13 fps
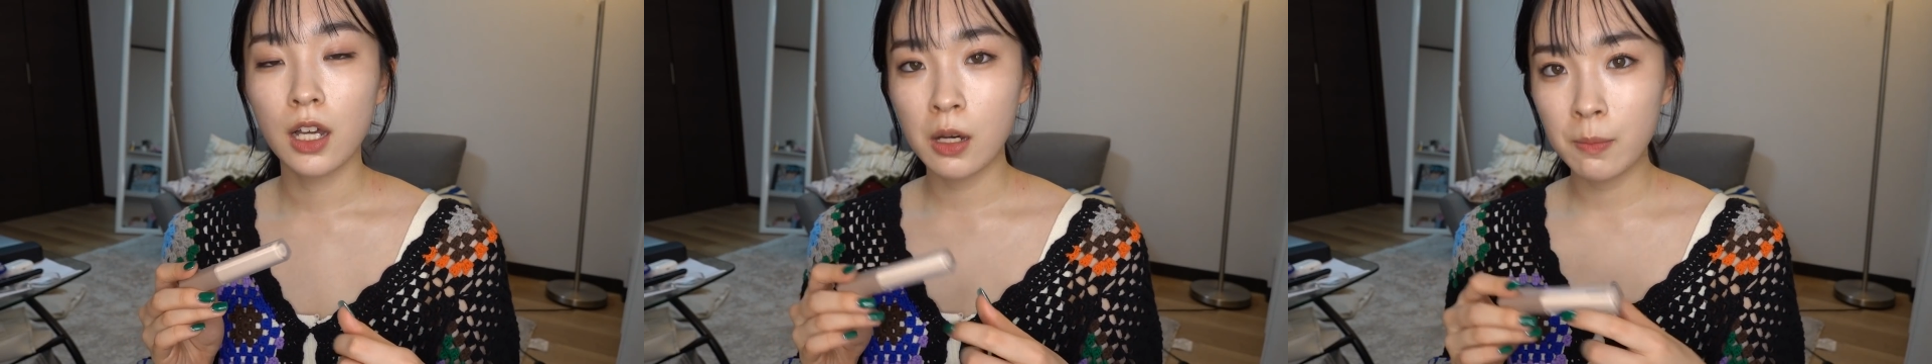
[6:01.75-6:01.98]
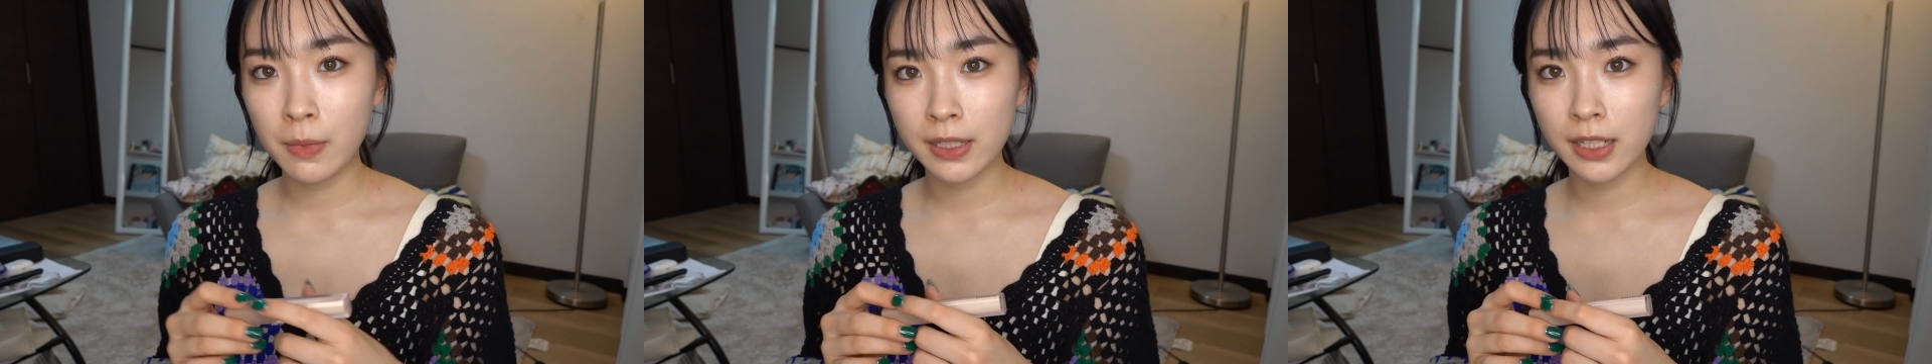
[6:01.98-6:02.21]

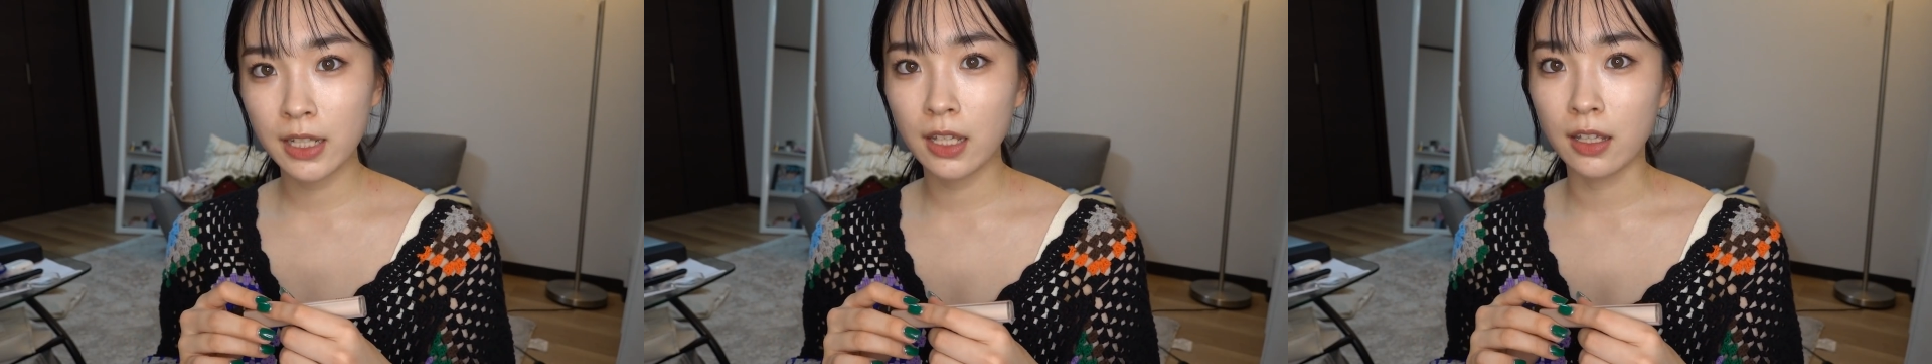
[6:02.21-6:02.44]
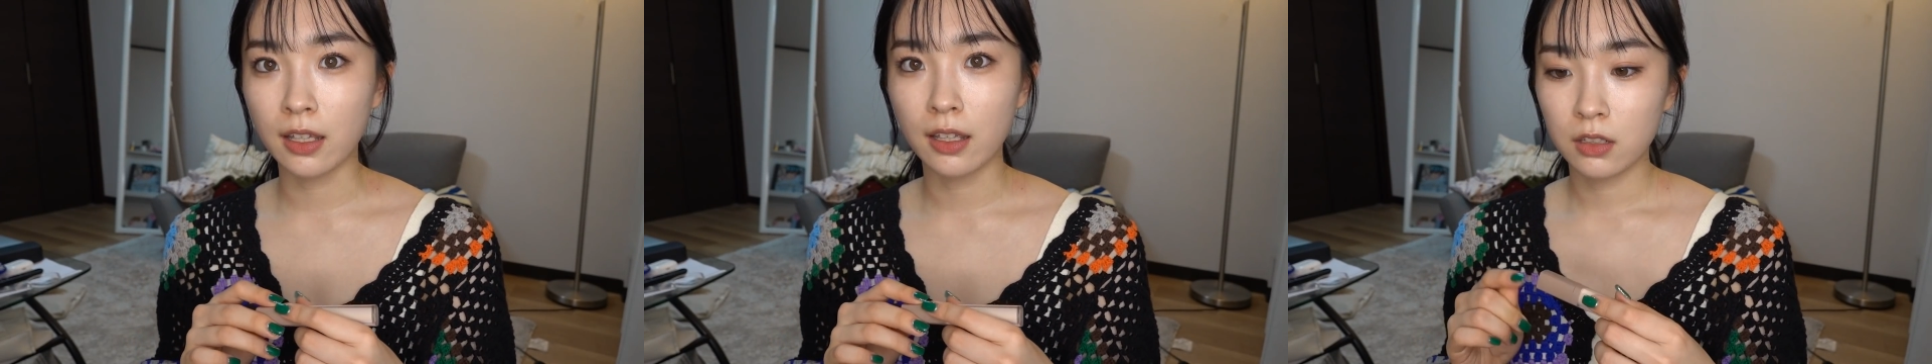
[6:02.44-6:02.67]
あんまり
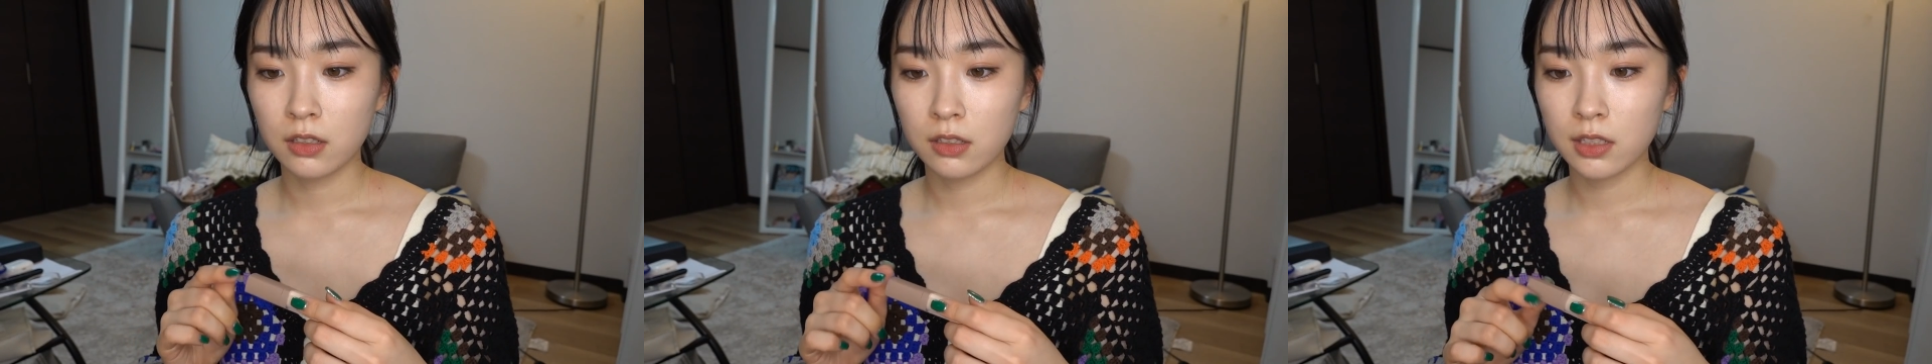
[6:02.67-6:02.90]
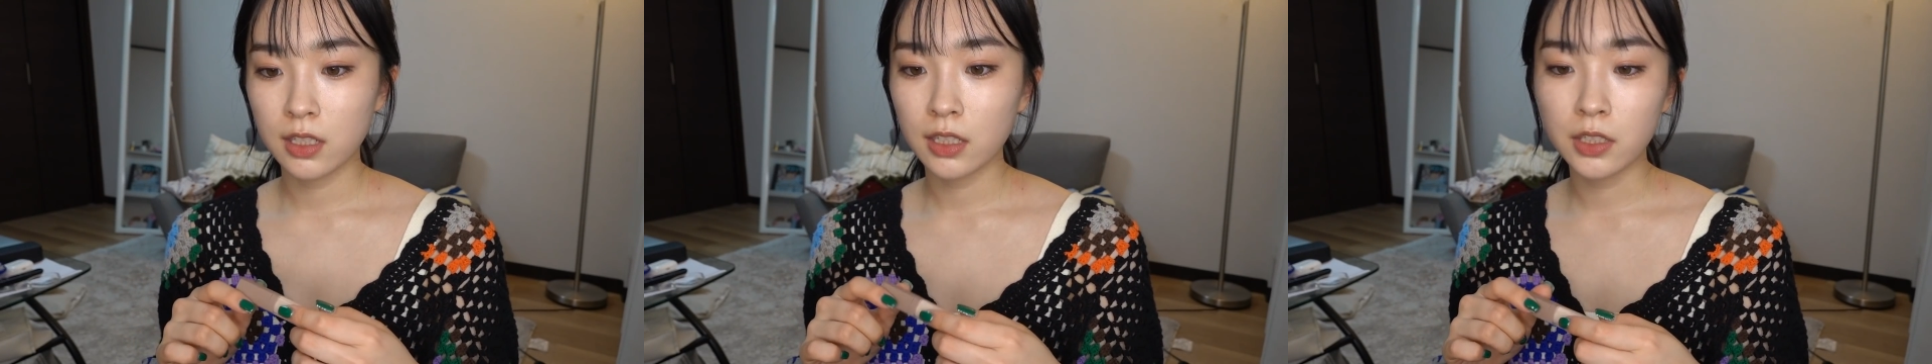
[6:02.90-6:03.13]
ね、
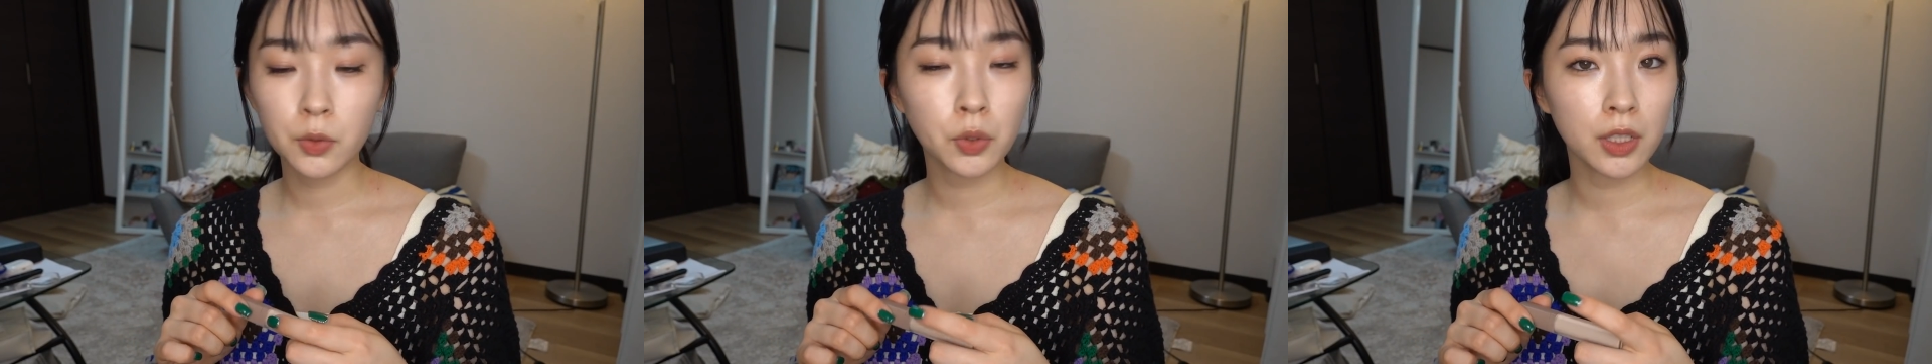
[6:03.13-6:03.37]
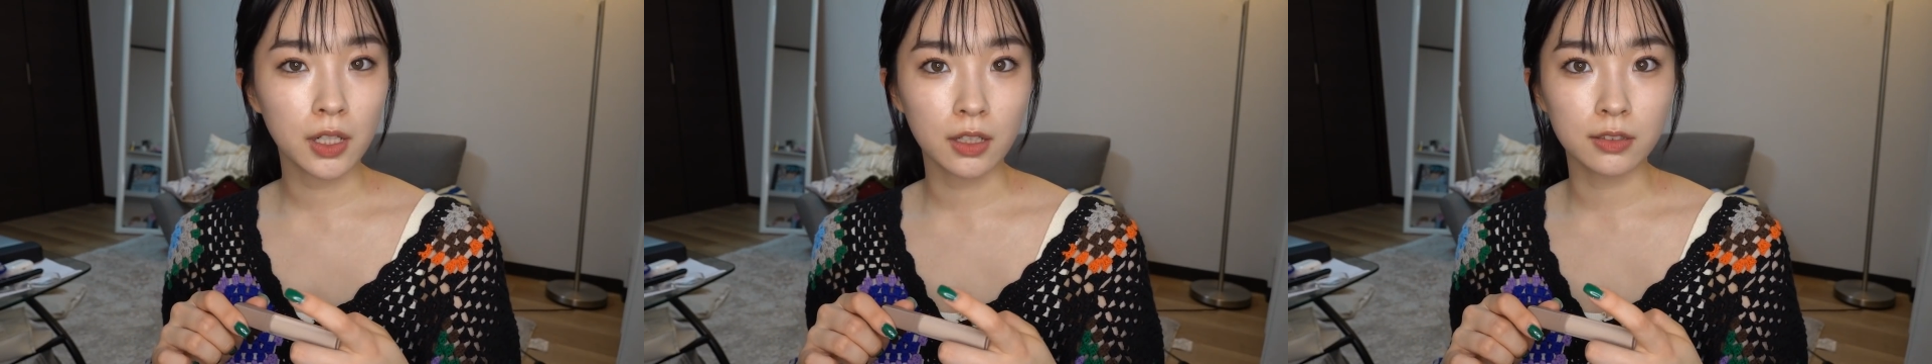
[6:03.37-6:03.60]
使って
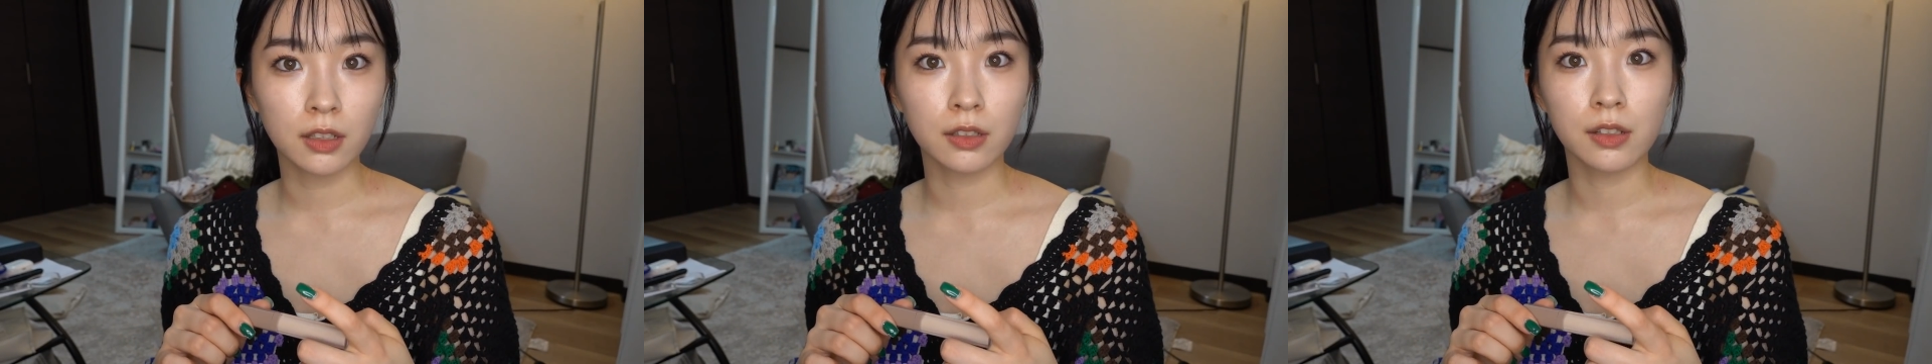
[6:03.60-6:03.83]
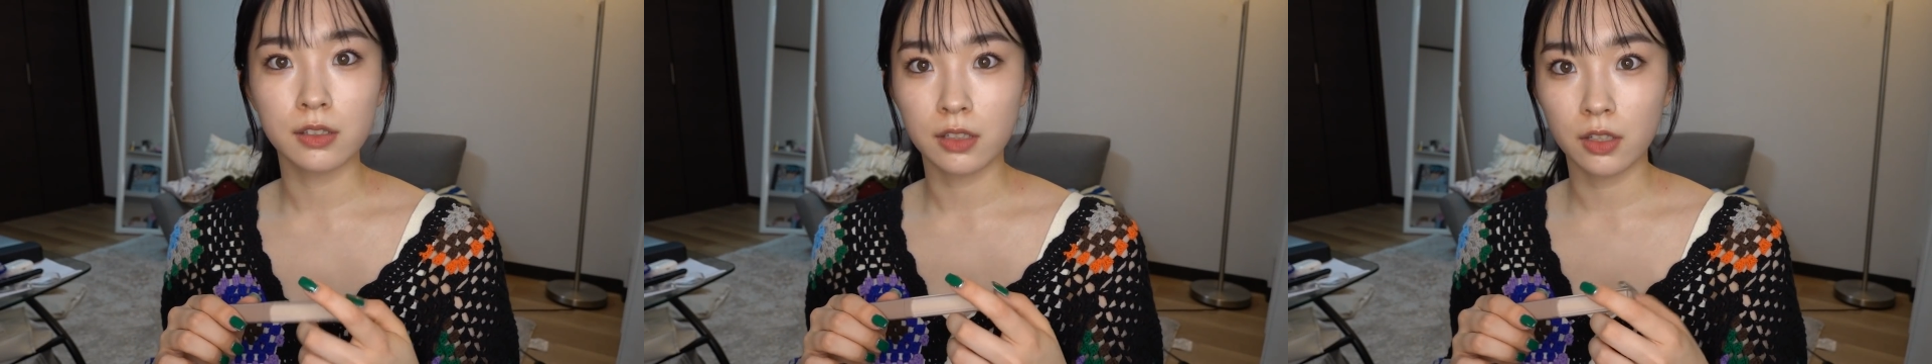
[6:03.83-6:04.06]
こなかった
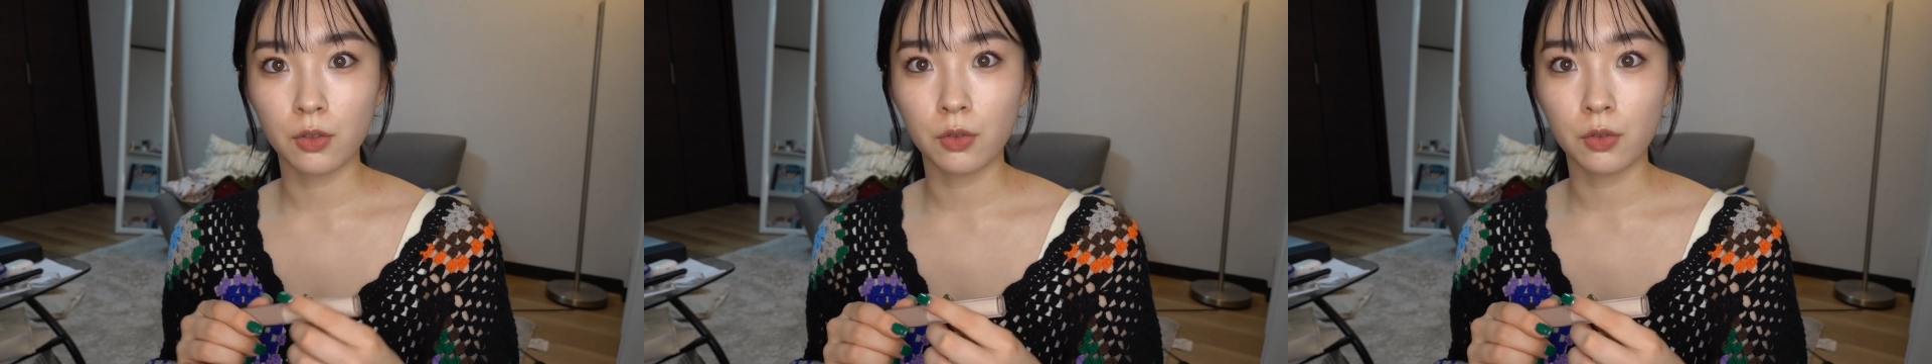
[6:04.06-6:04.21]
んですけ